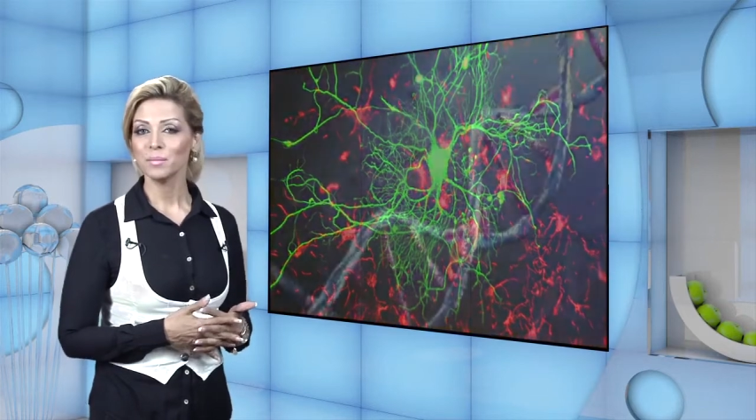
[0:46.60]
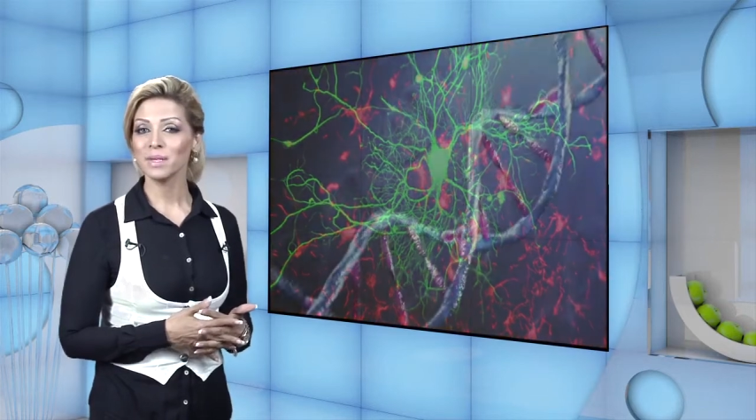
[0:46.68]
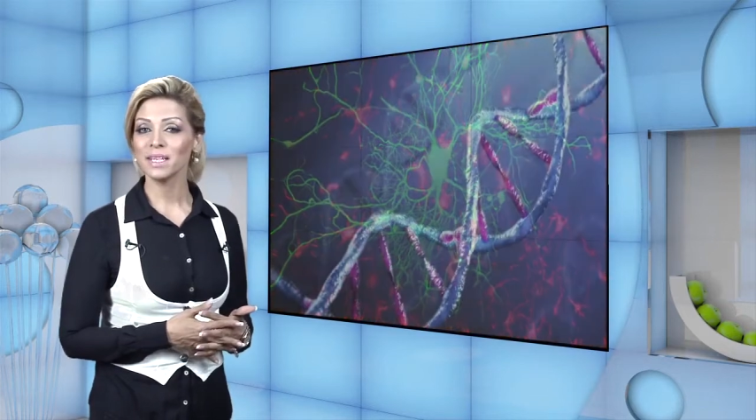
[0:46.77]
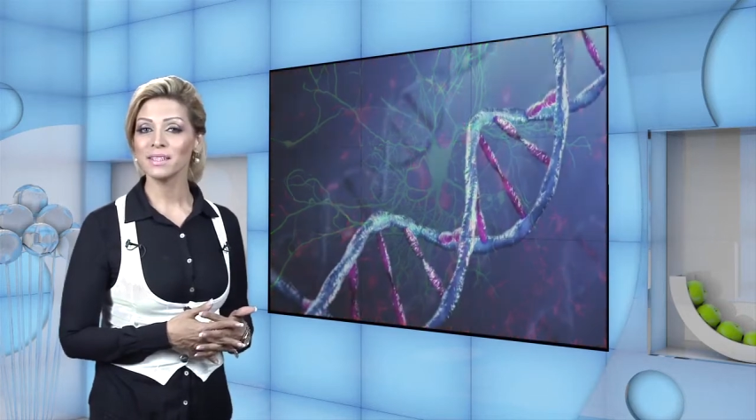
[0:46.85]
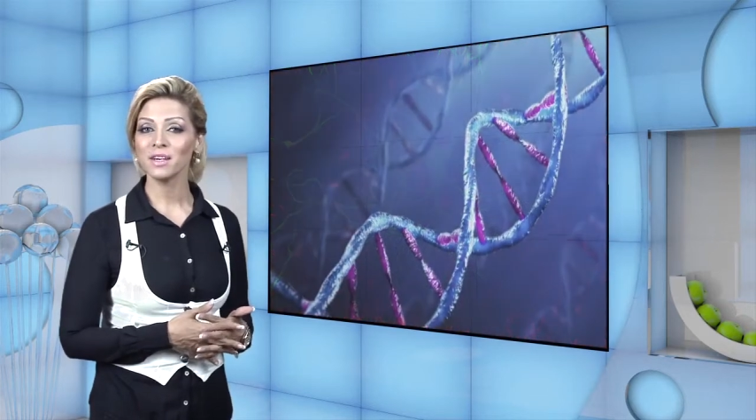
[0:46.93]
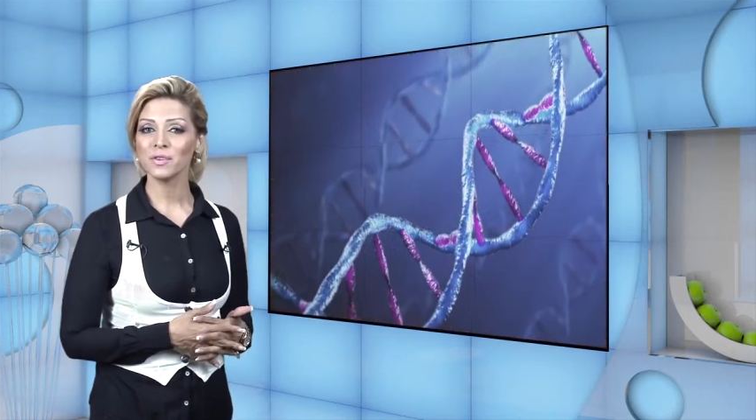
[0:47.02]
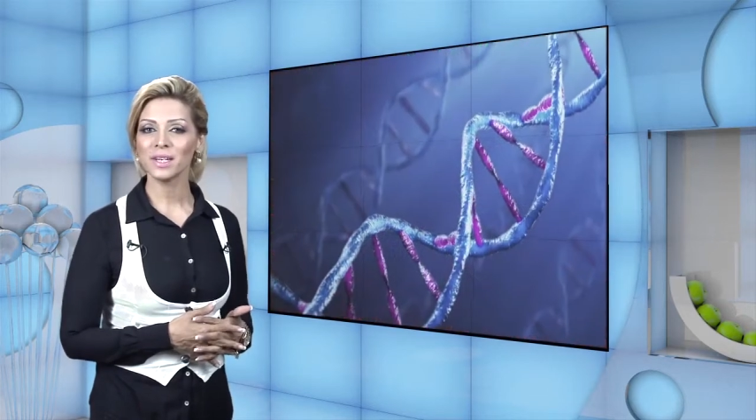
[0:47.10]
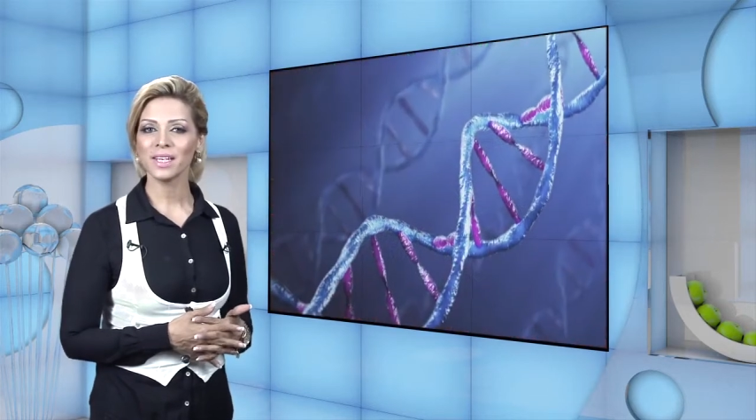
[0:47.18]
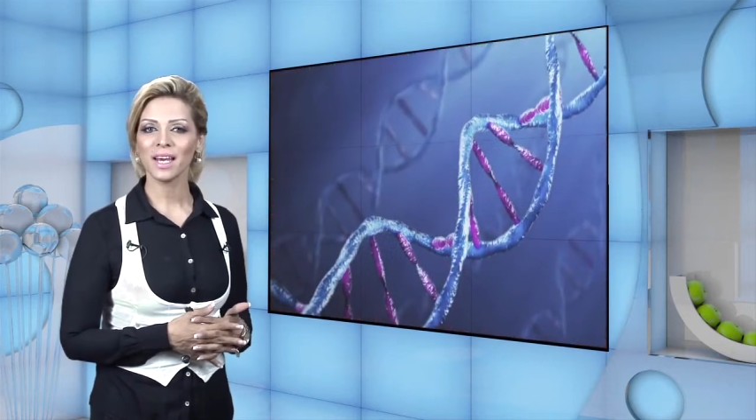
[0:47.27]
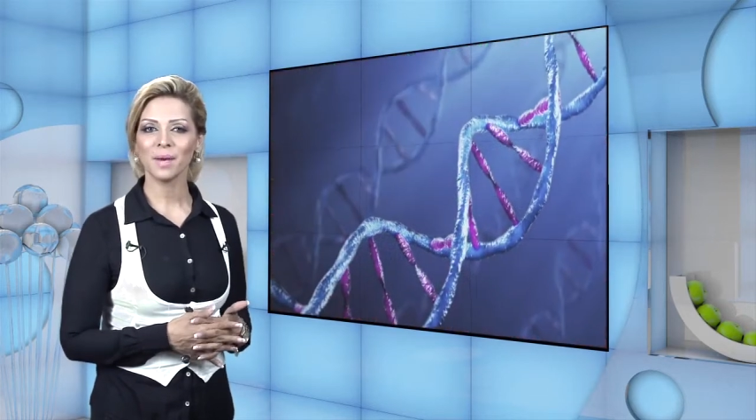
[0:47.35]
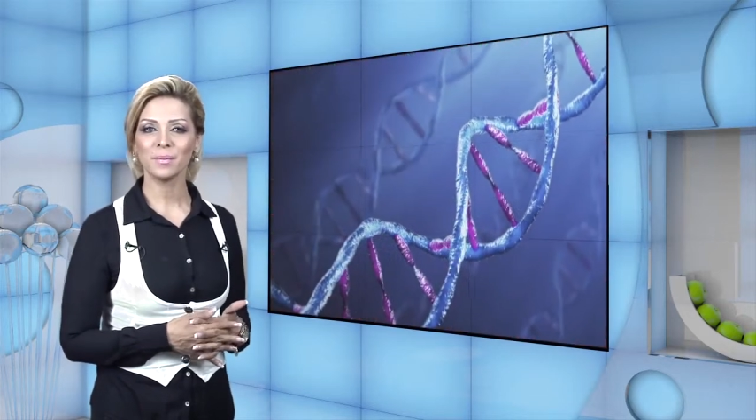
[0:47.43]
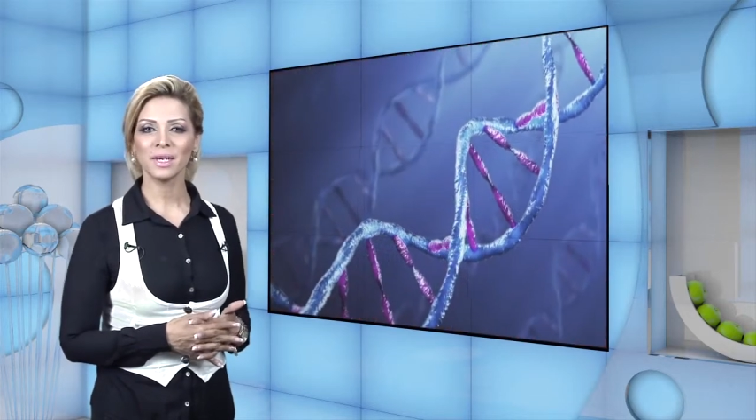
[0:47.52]
بالإضافة
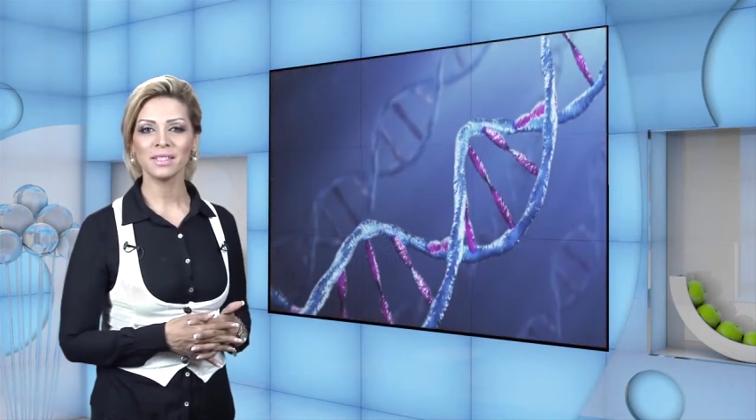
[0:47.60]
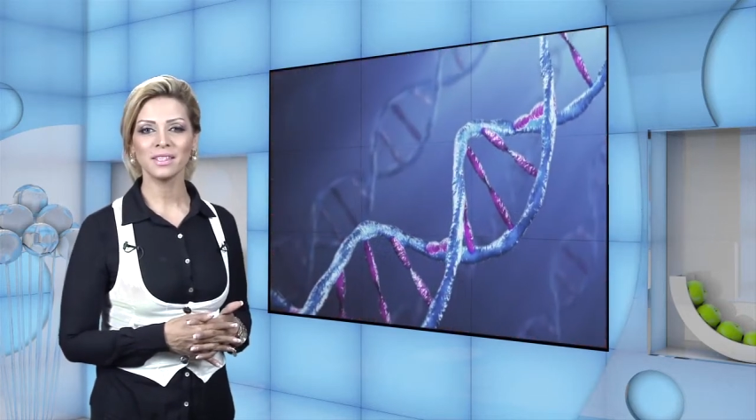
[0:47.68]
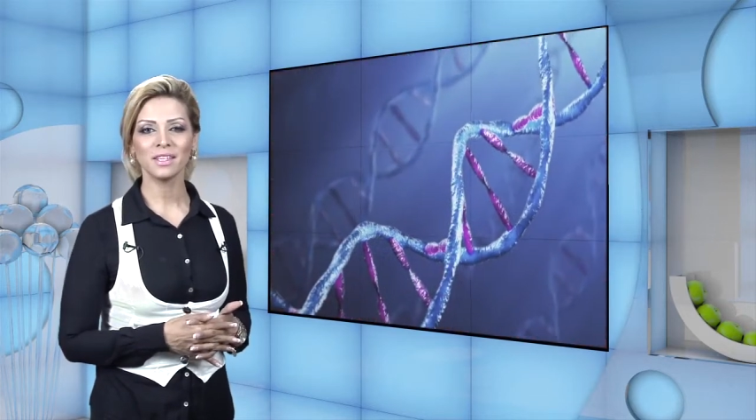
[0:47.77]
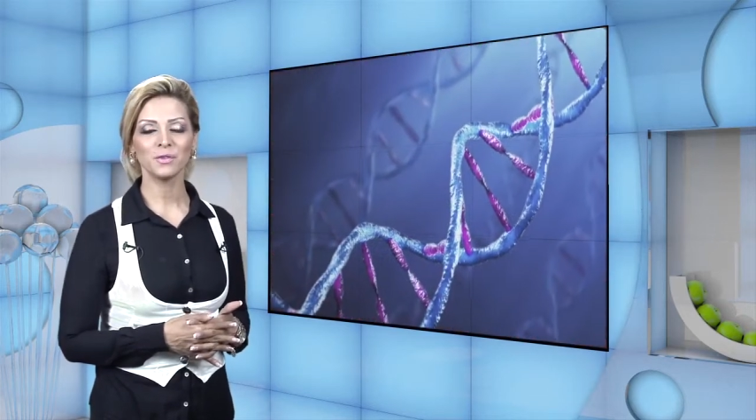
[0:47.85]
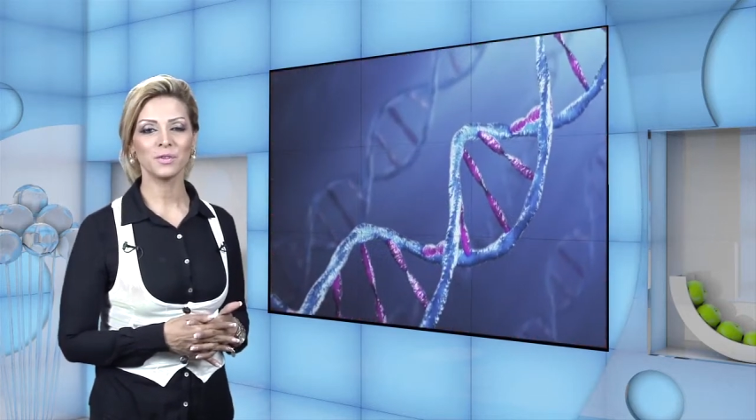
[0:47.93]
لأهميته